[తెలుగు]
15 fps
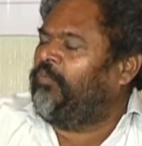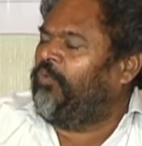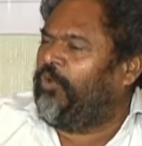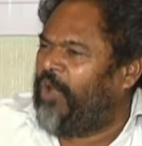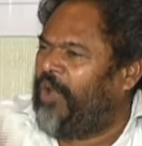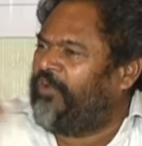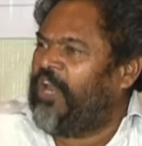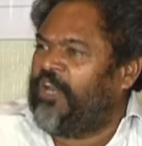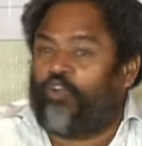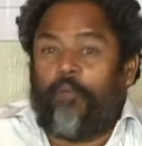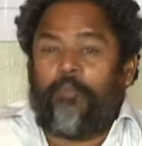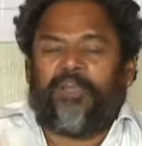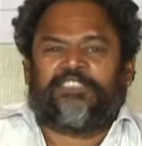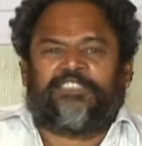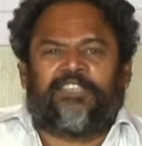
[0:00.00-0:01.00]
ఓ వావులాల
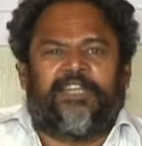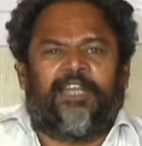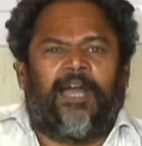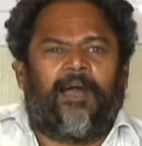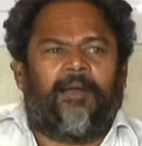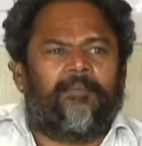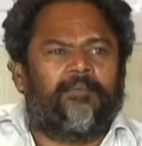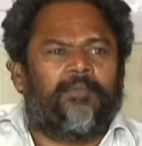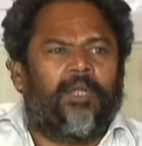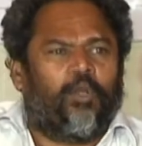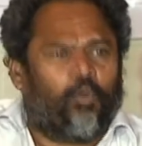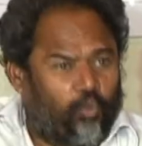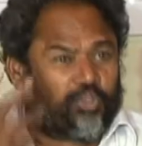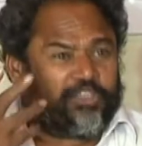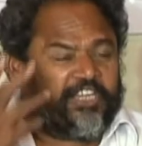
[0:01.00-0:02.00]
గోపాలకృష్ణయ్య
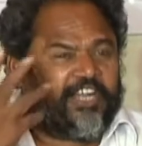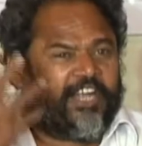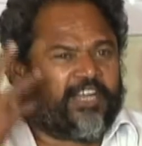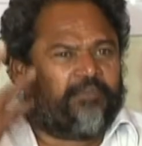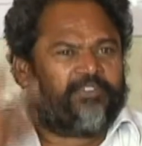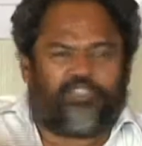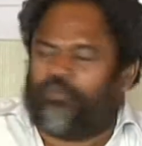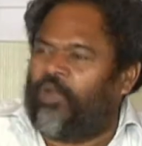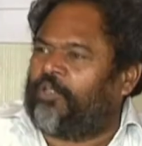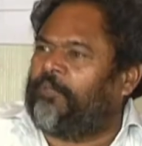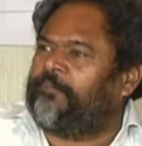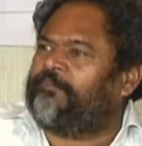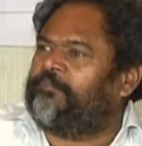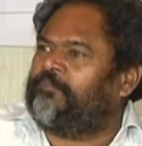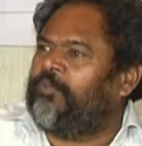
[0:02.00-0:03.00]
ఓ తెన్నేటి
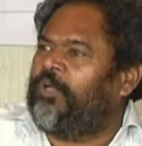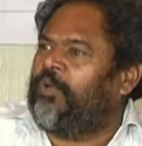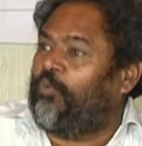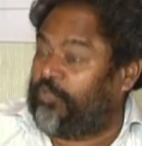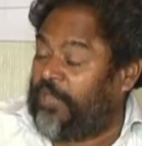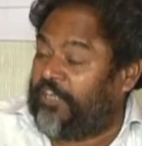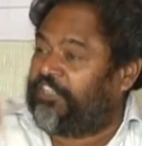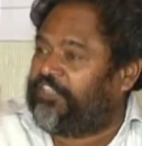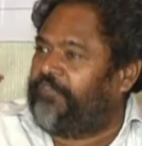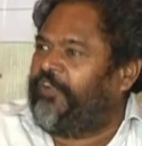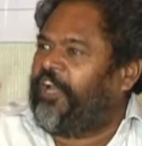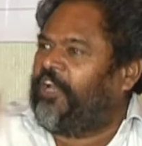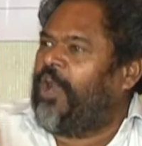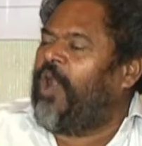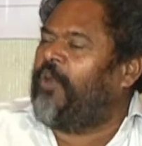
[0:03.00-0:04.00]
విశ్వనాథం ఓ డాక్టర్
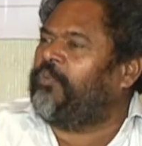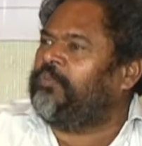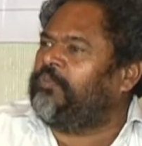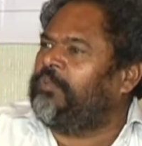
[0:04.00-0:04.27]
సివికే రావు